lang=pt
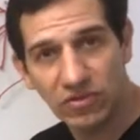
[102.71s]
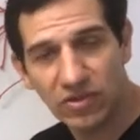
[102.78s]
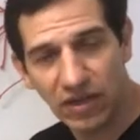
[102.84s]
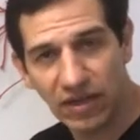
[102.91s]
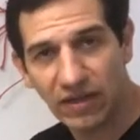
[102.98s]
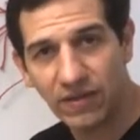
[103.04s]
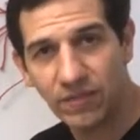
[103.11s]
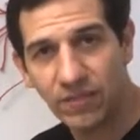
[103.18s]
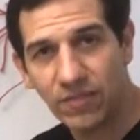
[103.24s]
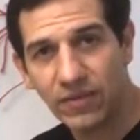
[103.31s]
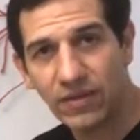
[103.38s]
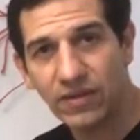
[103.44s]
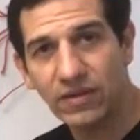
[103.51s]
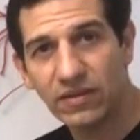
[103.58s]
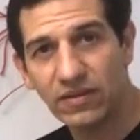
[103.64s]
de ar.
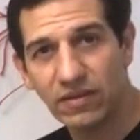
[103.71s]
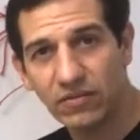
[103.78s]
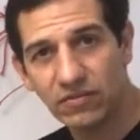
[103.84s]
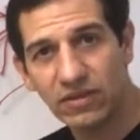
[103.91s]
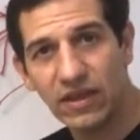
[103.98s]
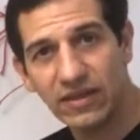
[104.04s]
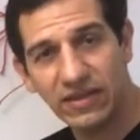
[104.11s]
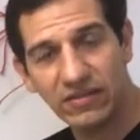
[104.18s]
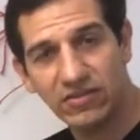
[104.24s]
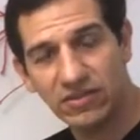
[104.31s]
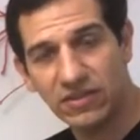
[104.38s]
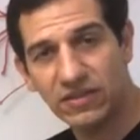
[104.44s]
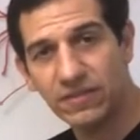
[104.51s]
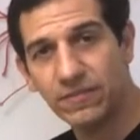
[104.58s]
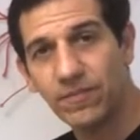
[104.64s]
Então tá aí a
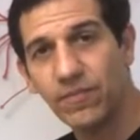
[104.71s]
dica.